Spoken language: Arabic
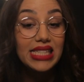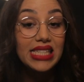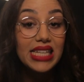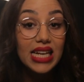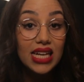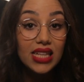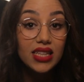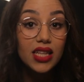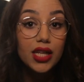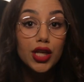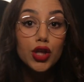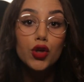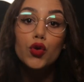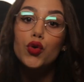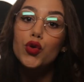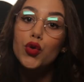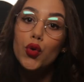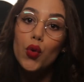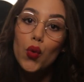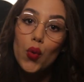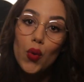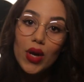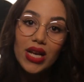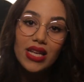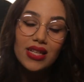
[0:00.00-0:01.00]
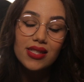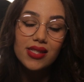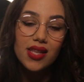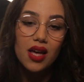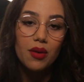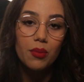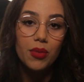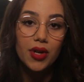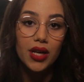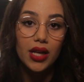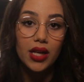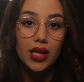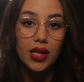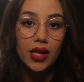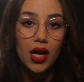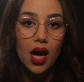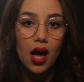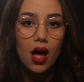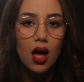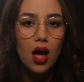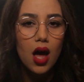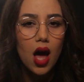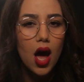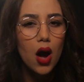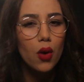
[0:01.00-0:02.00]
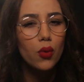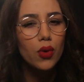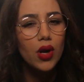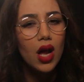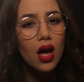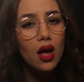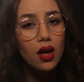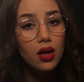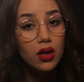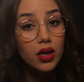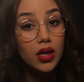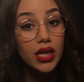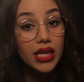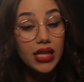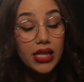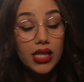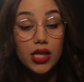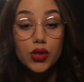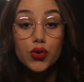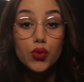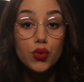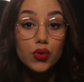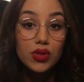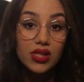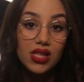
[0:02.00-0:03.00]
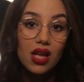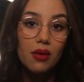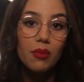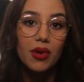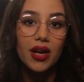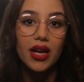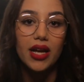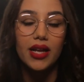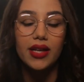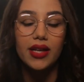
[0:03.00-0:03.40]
حيت يقدر يكون هو اللي صابر عليها او لا هي تكون صابره